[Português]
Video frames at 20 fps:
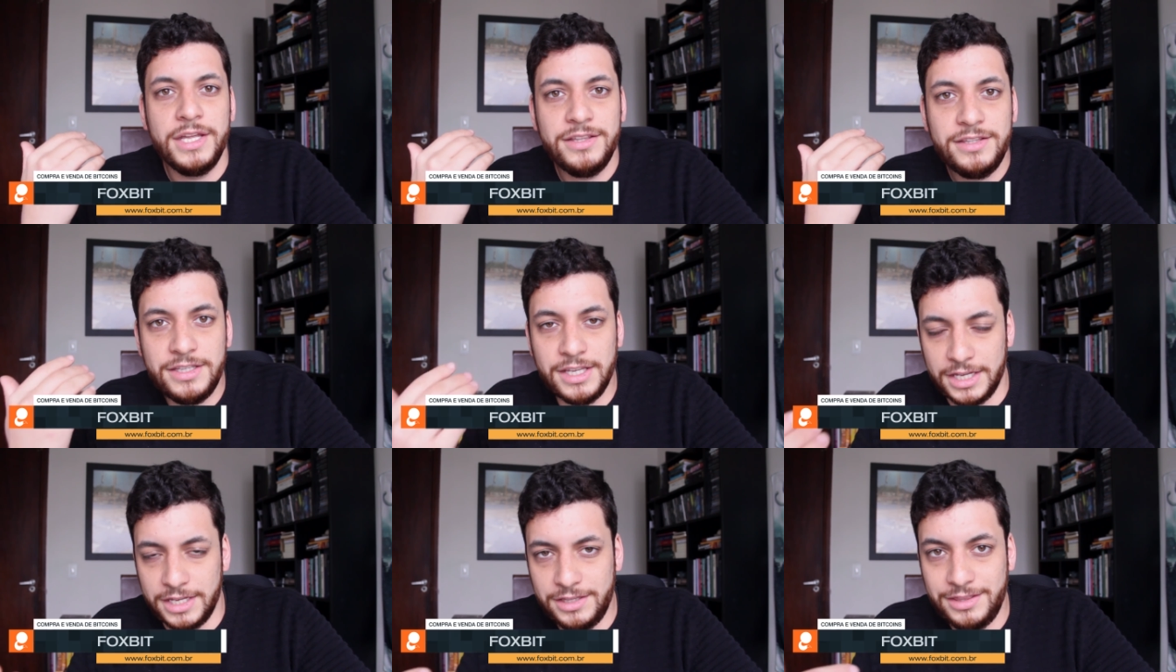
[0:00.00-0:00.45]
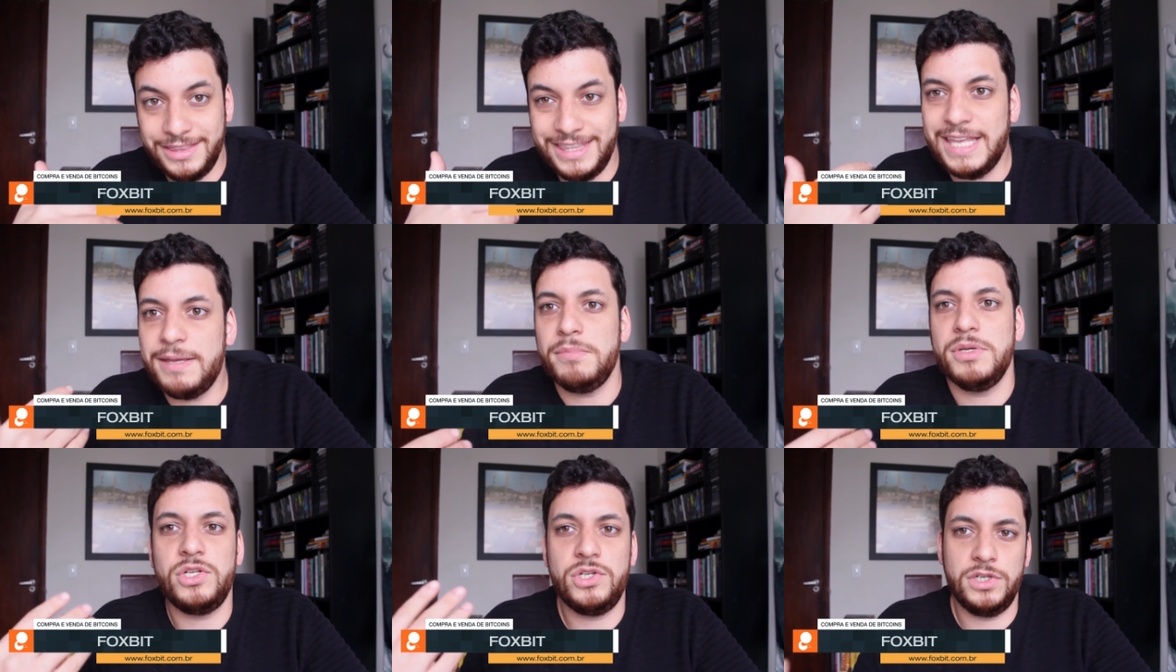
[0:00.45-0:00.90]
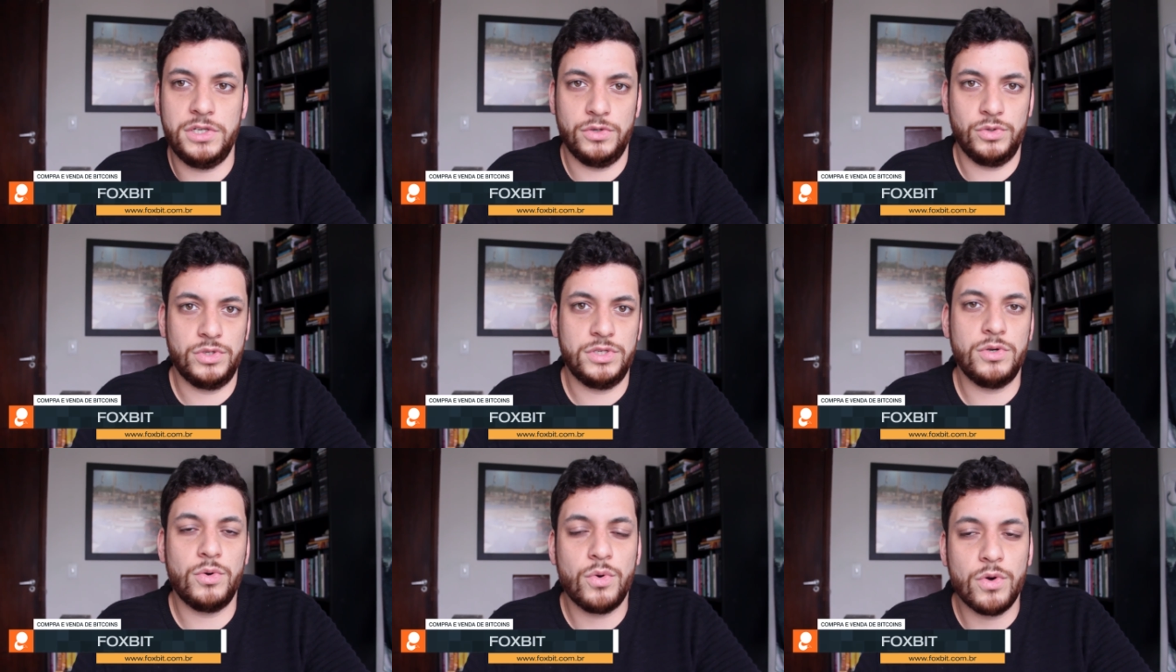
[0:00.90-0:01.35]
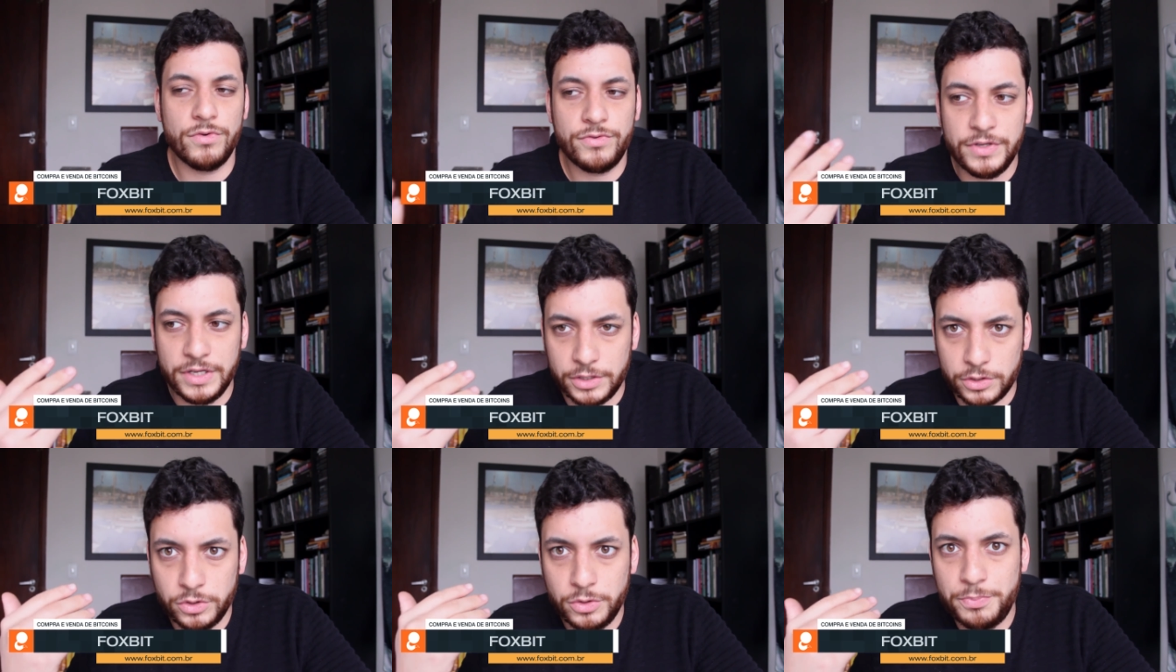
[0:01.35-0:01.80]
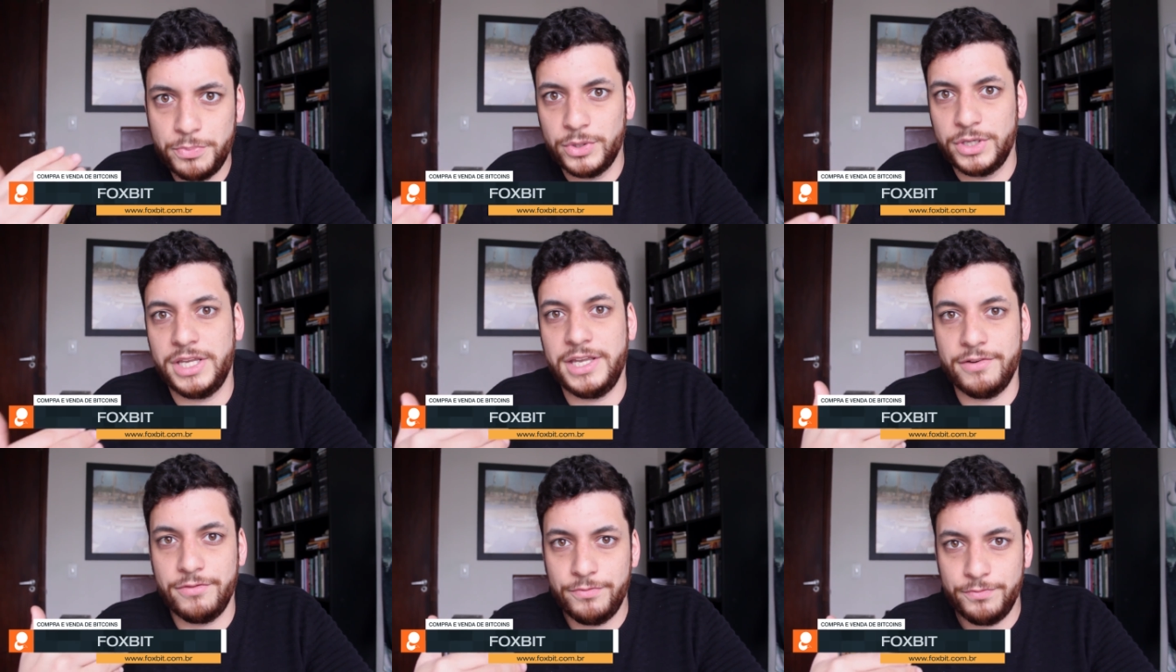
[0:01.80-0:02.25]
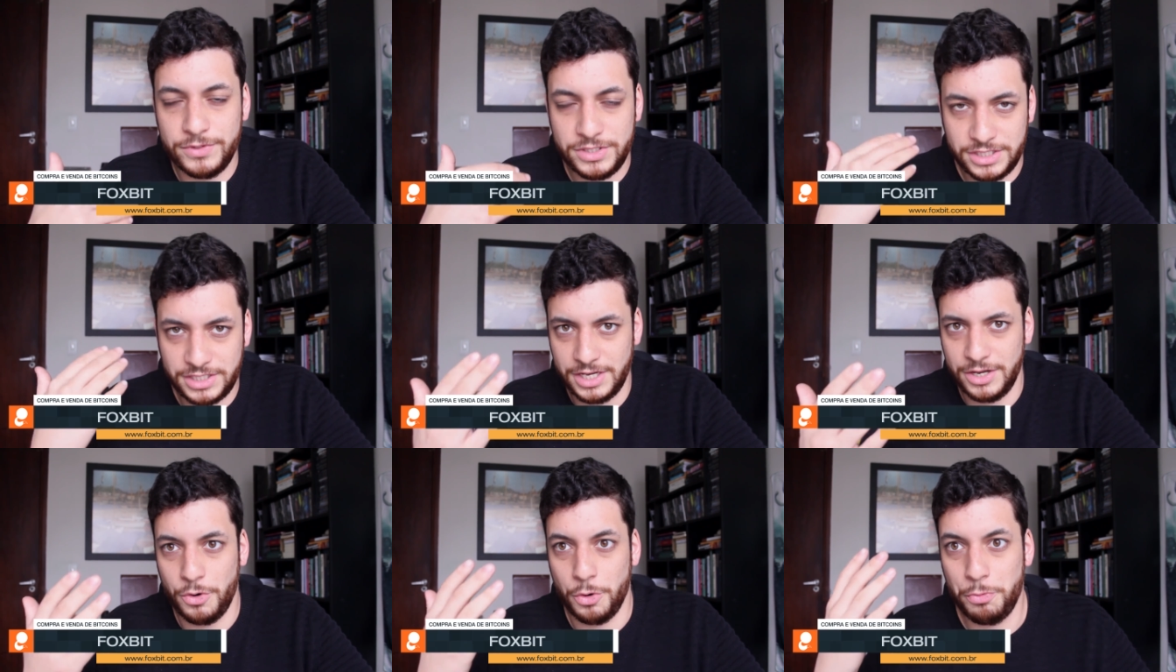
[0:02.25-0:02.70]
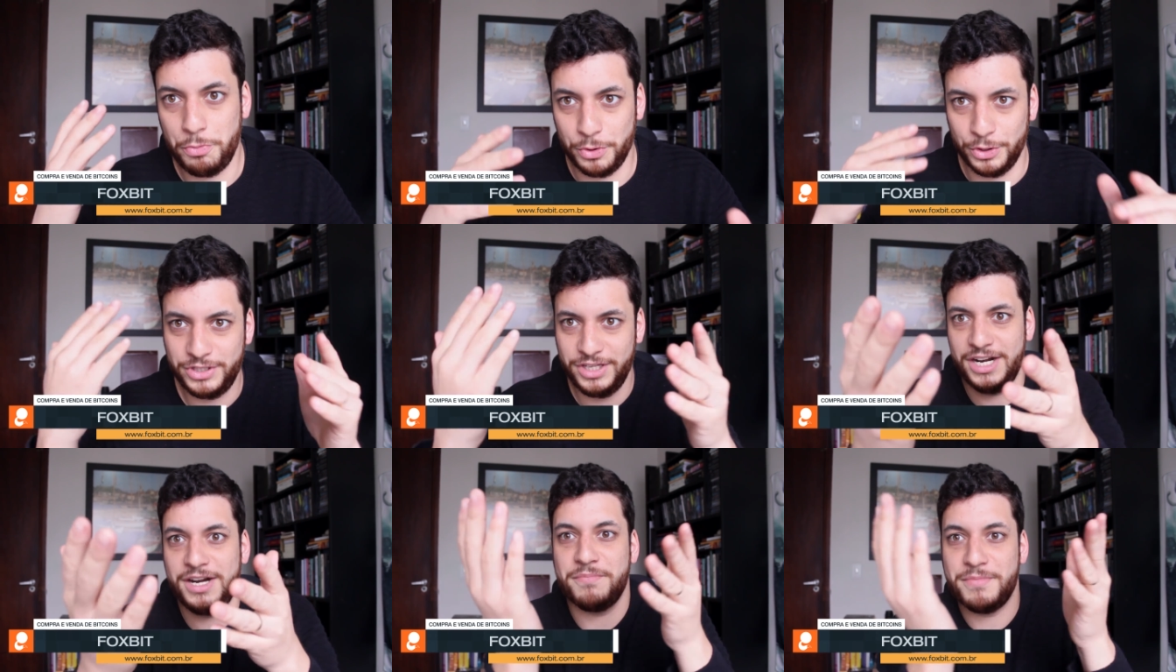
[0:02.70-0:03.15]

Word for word: de demitir o seu governo, porque se o poder